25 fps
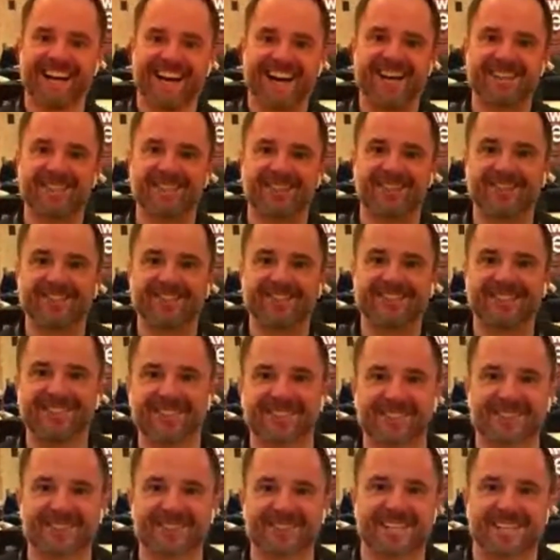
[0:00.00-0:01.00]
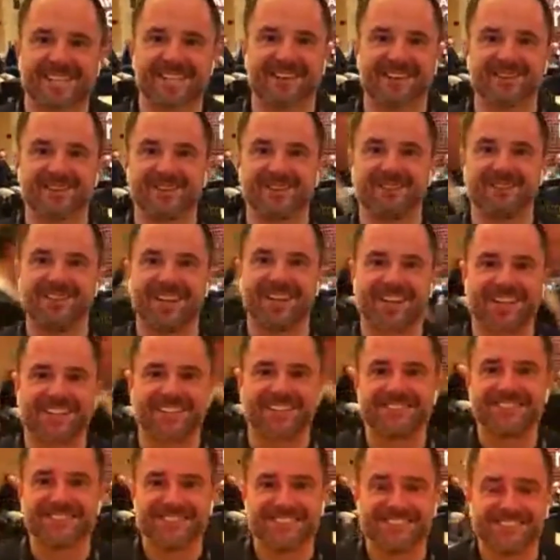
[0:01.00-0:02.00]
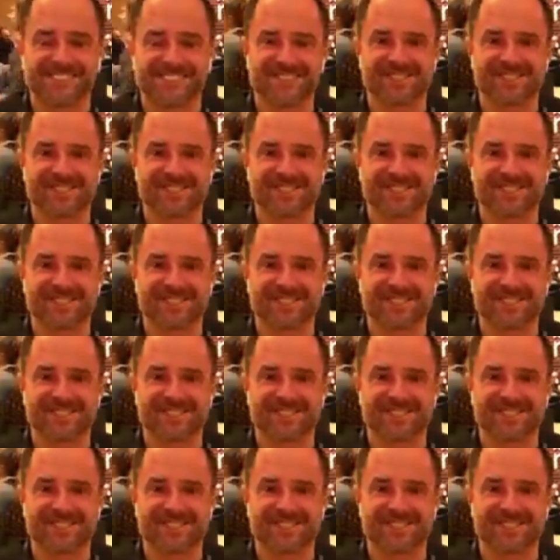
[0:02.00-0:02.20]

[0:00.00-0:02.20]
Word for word: also, liebe also, Grüße nach Nürnberg. Adios.